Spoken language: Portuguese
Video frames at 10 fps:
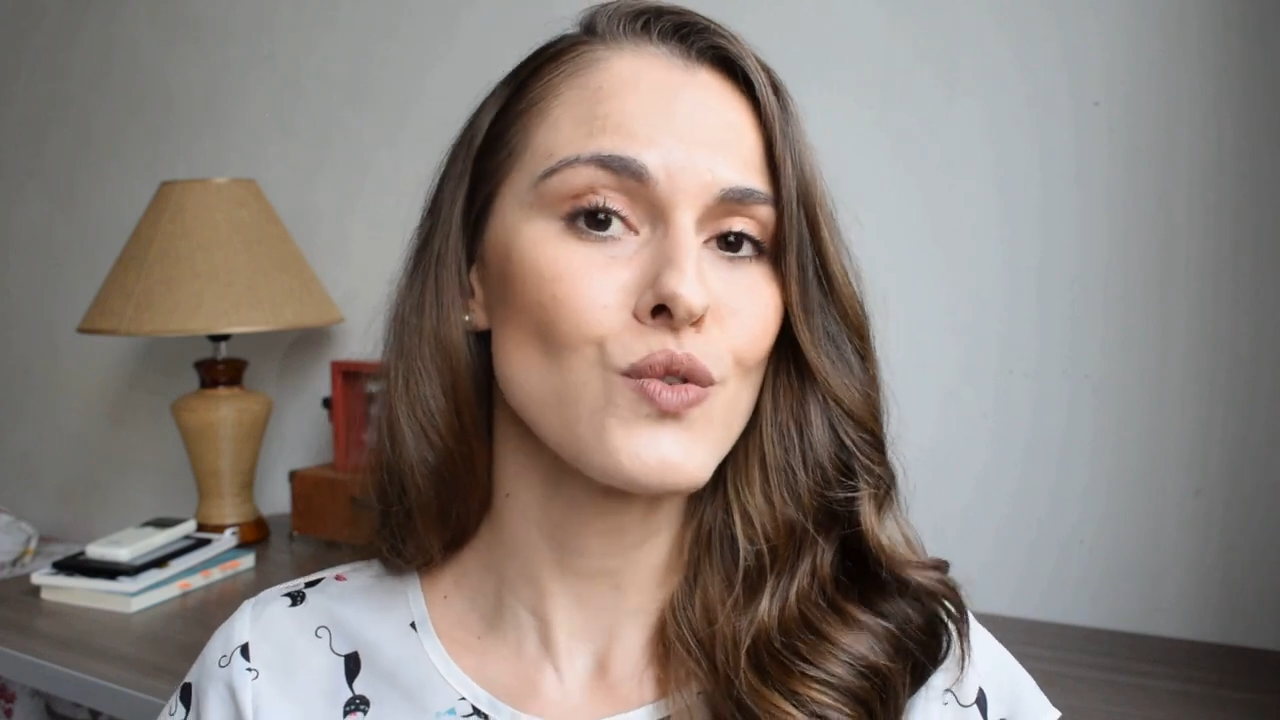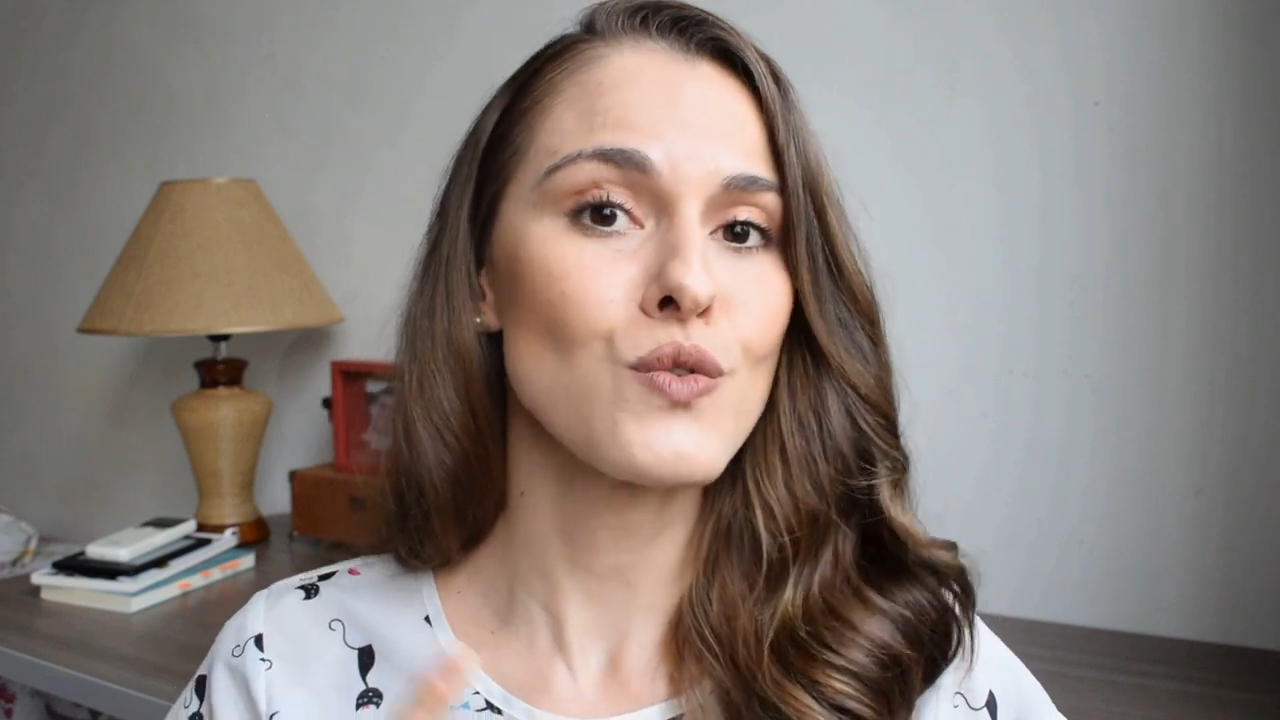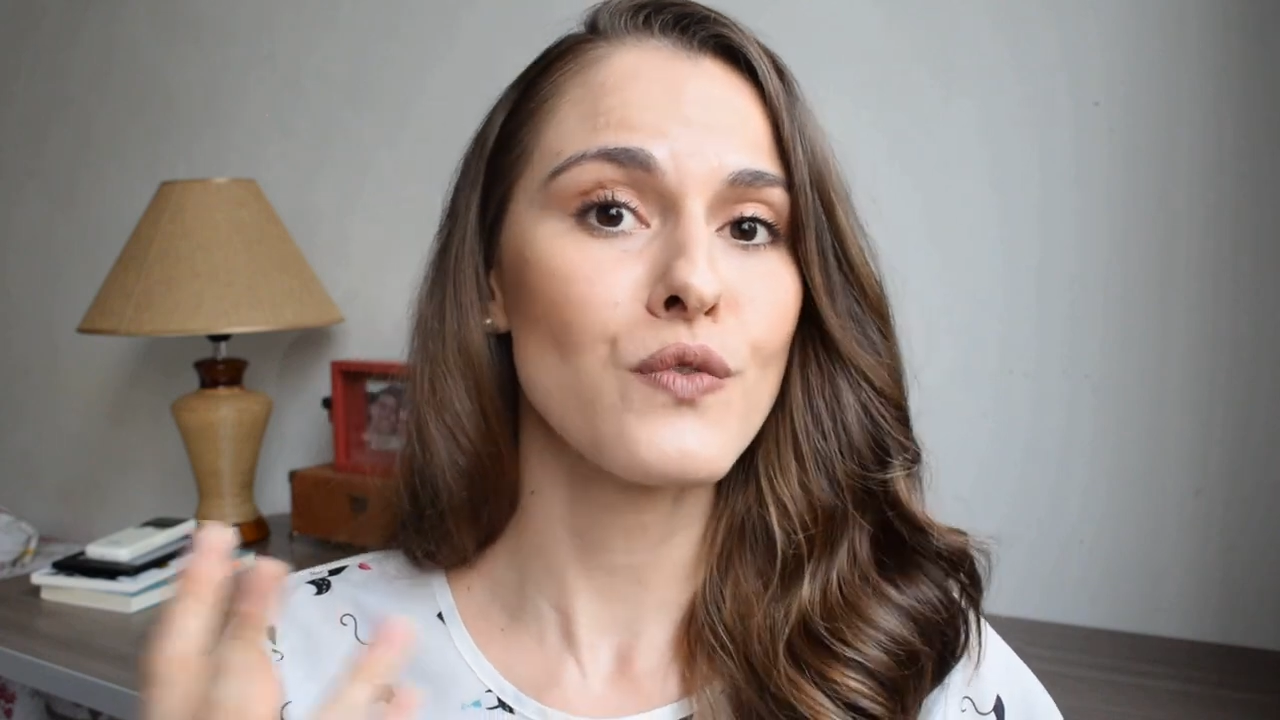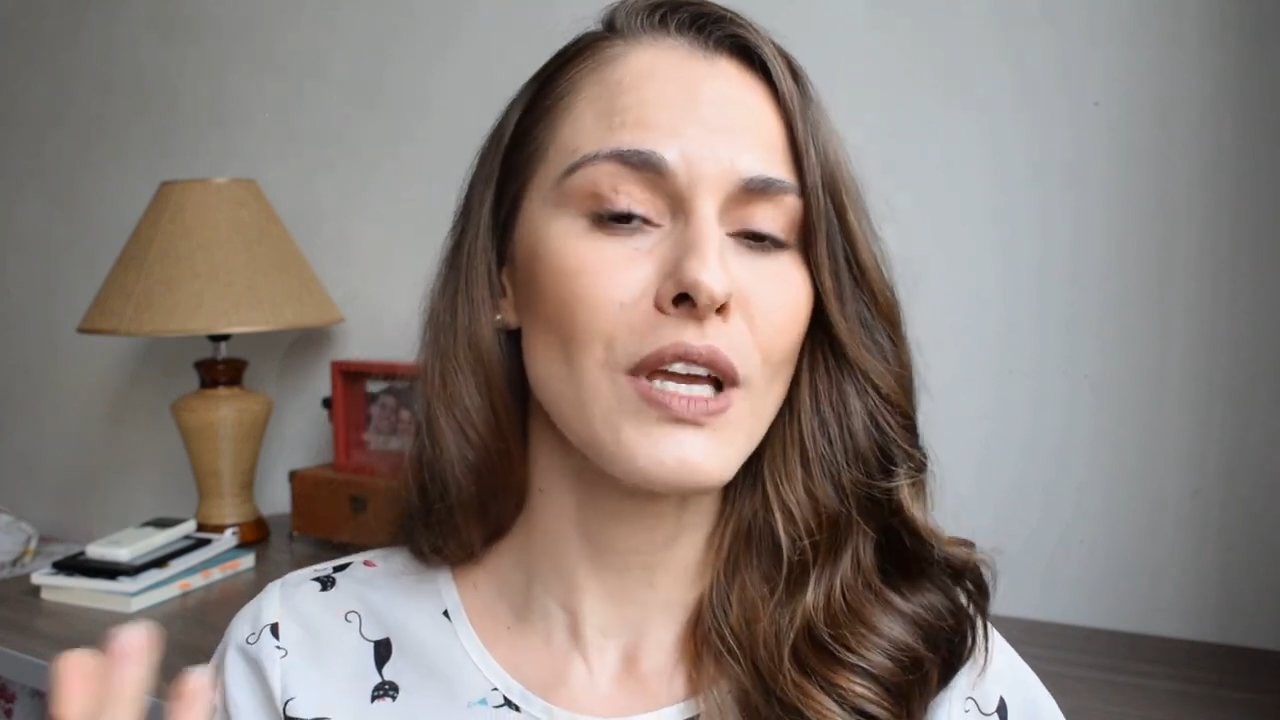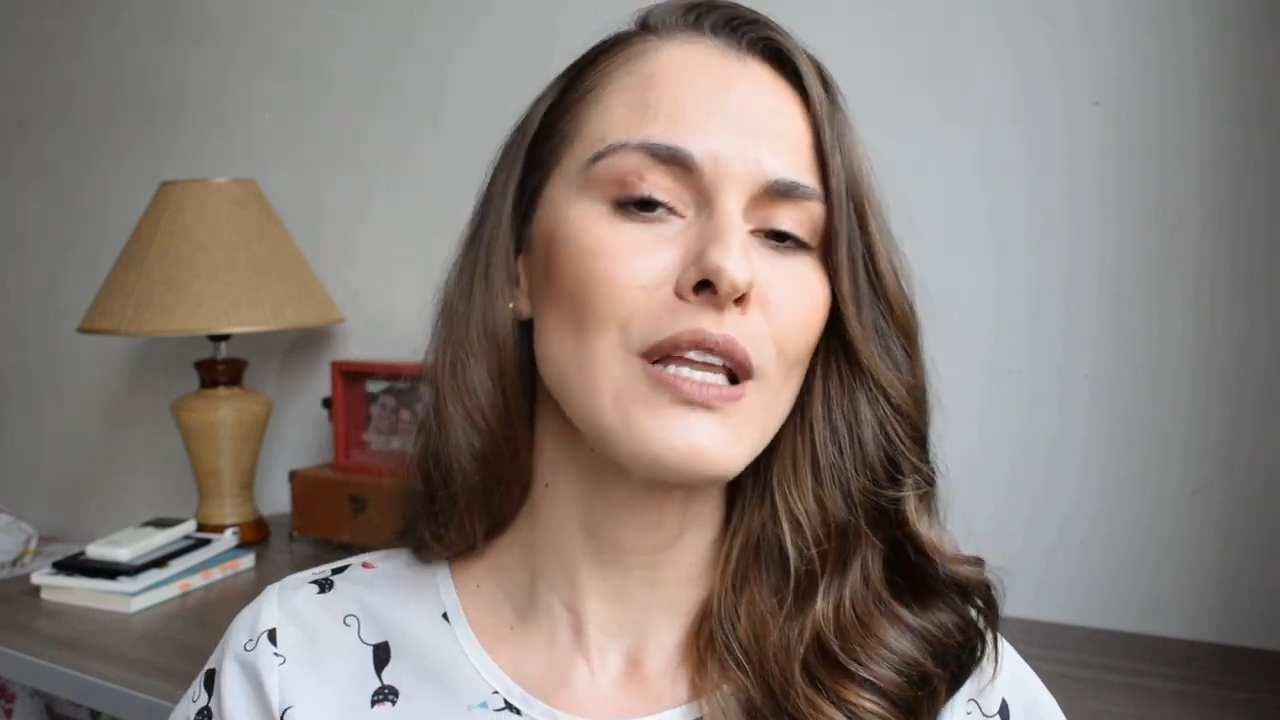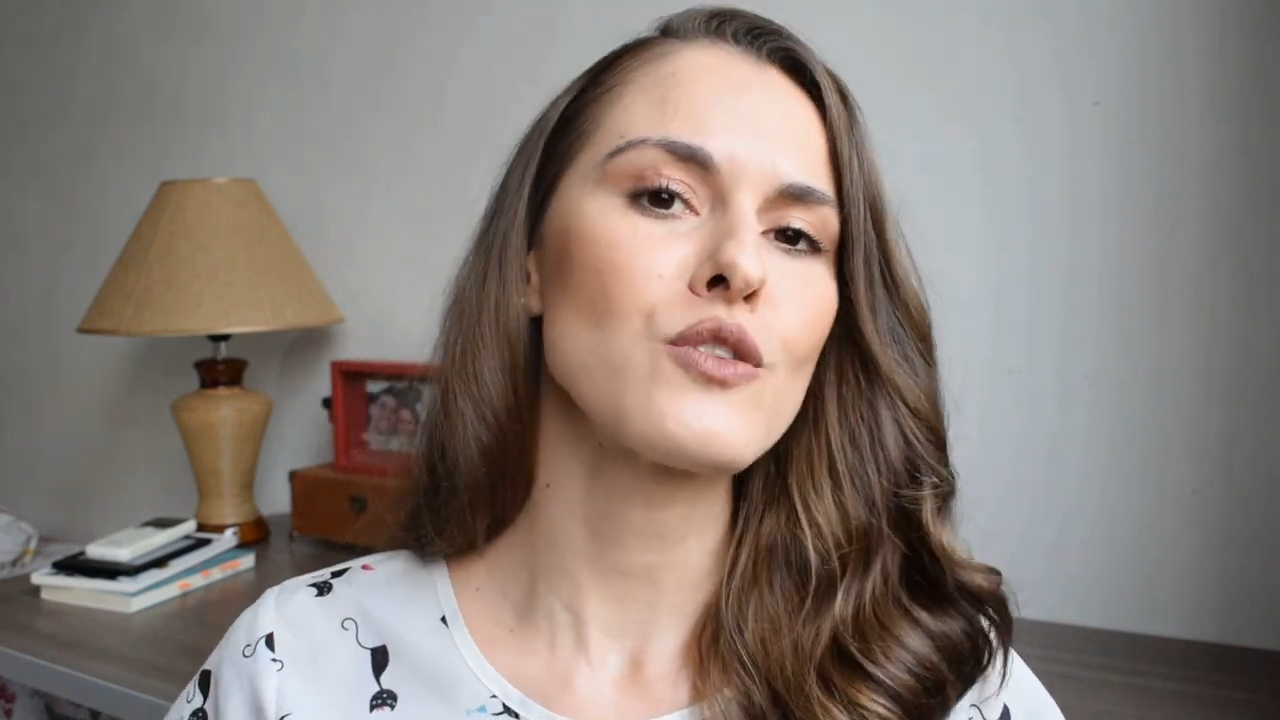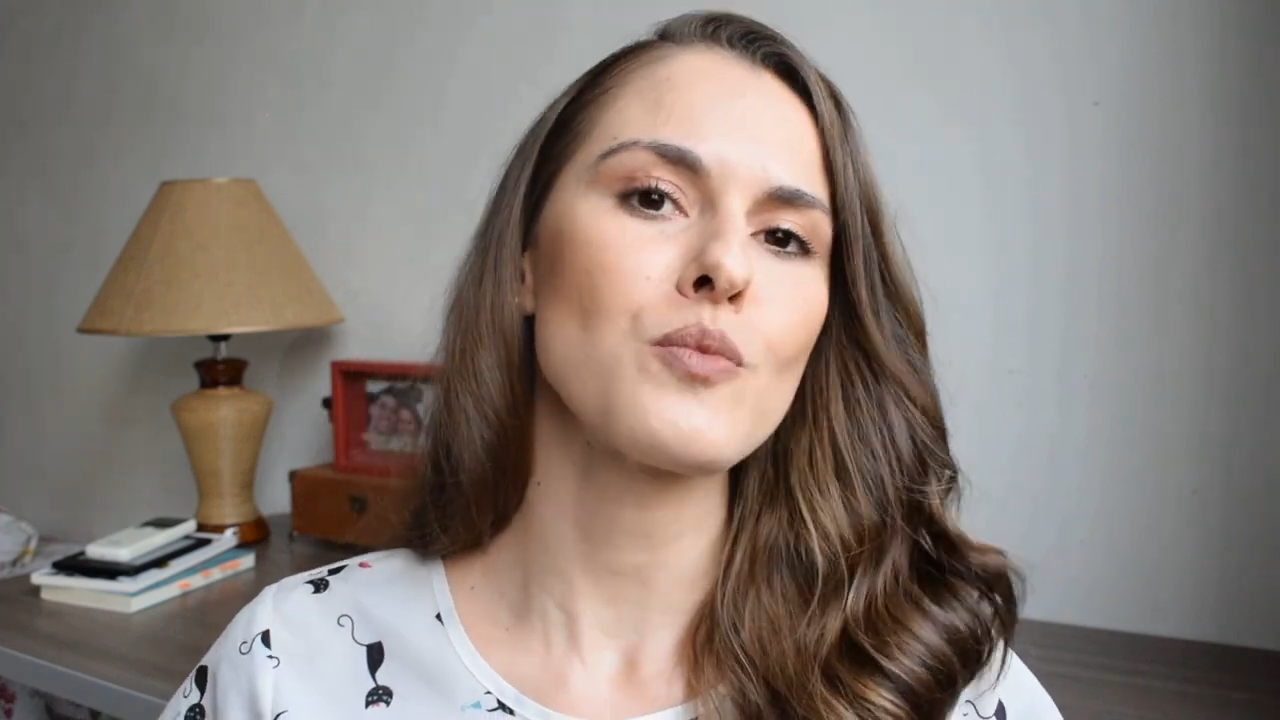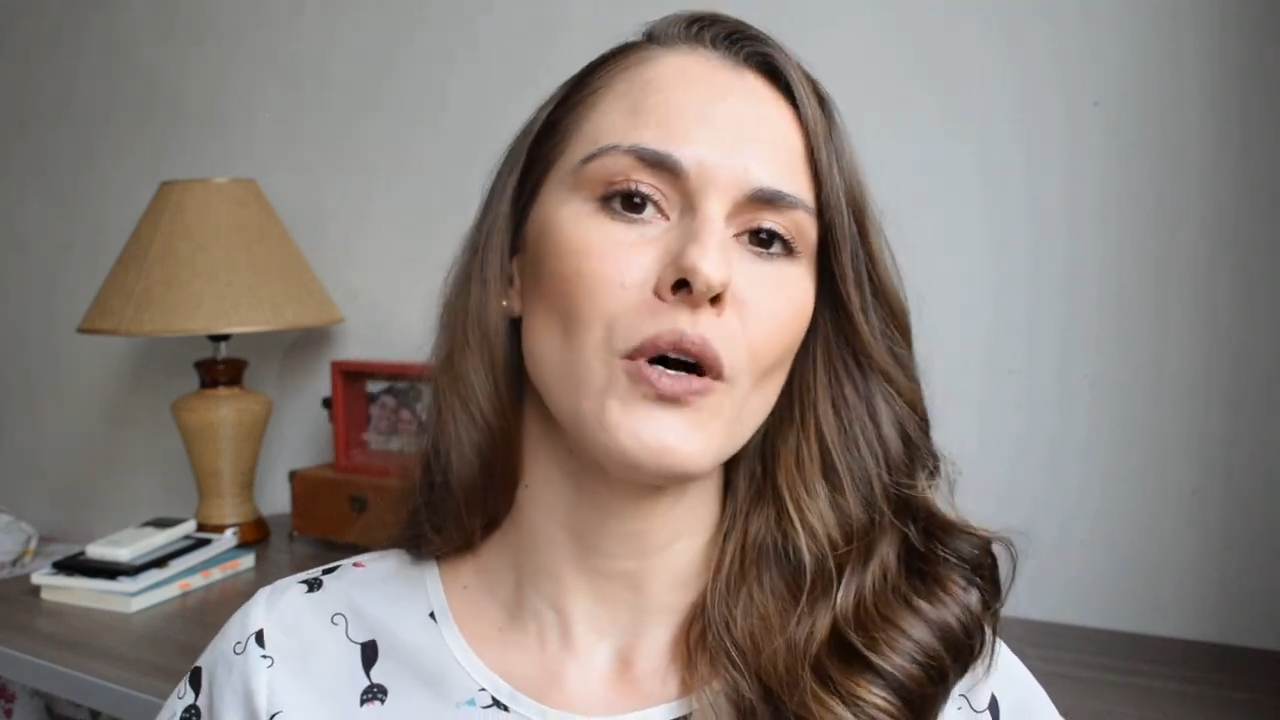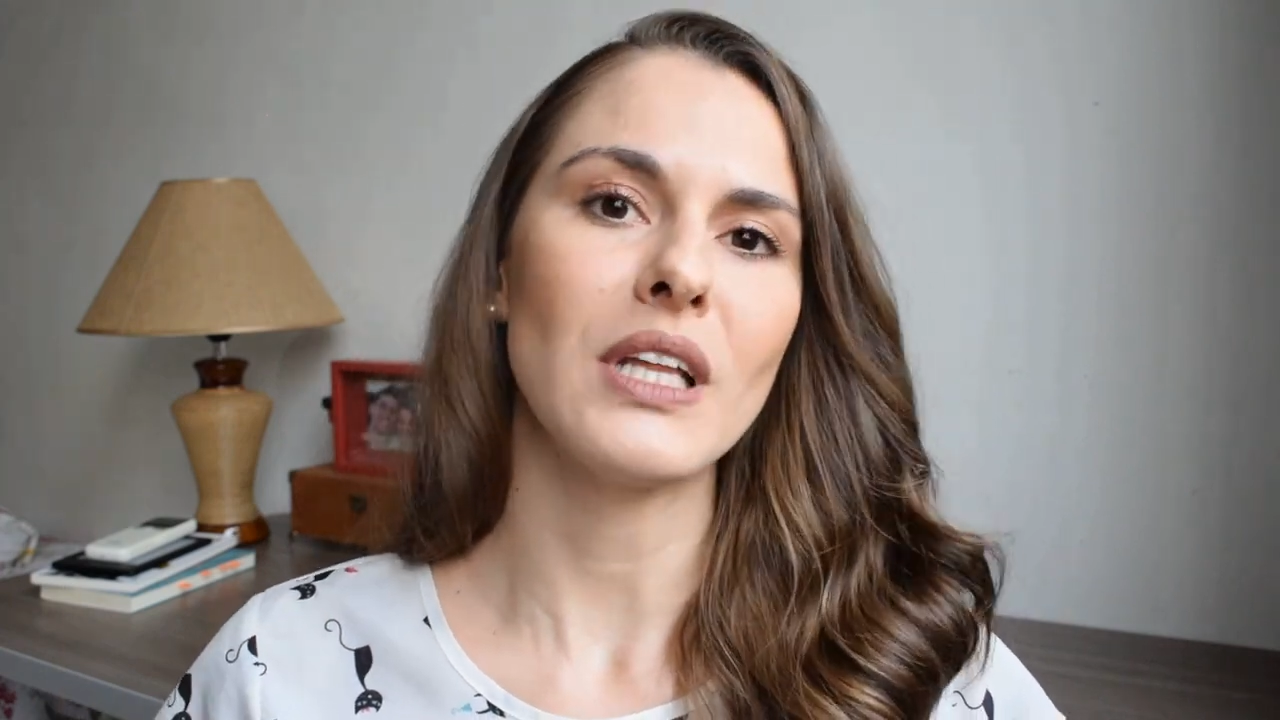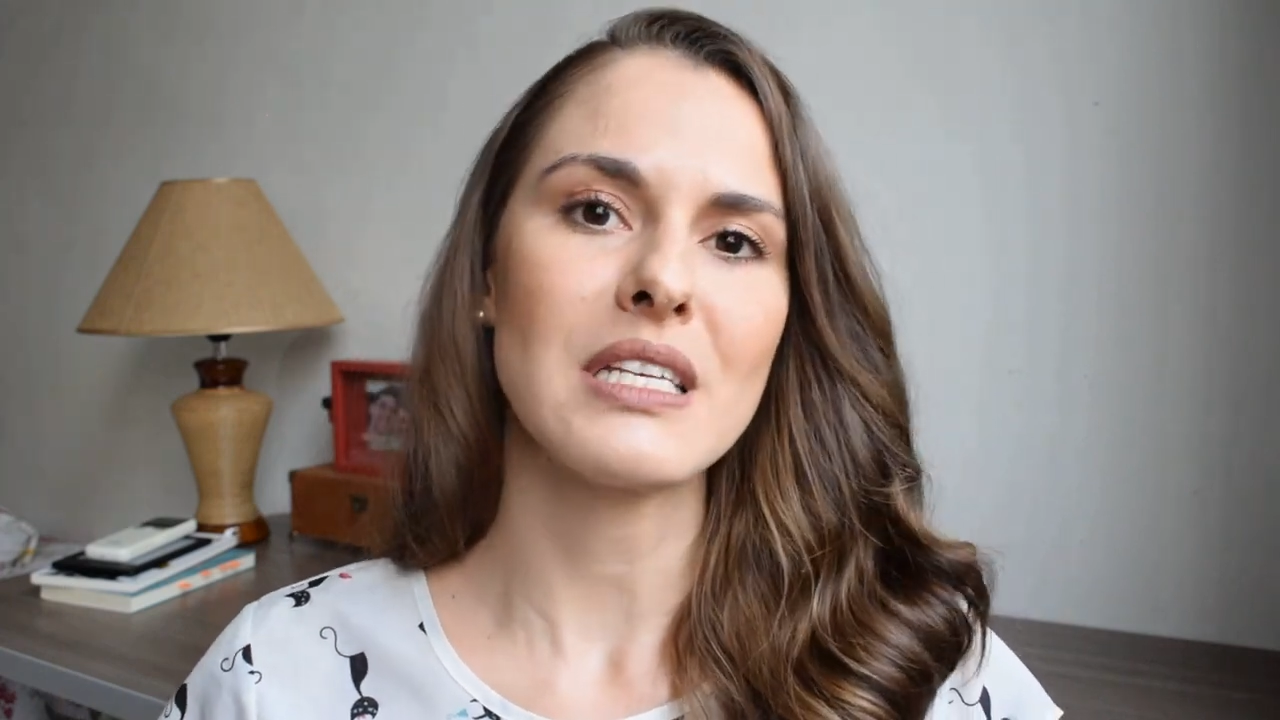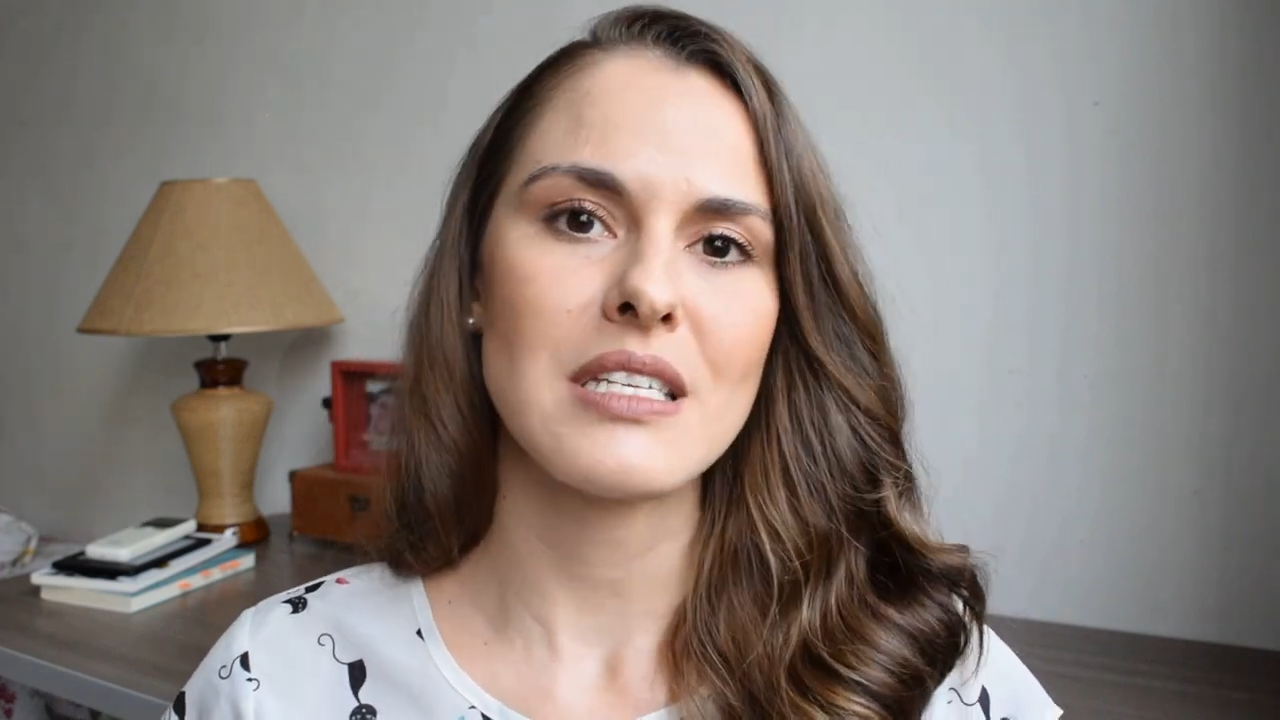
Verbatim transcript: os filhos podem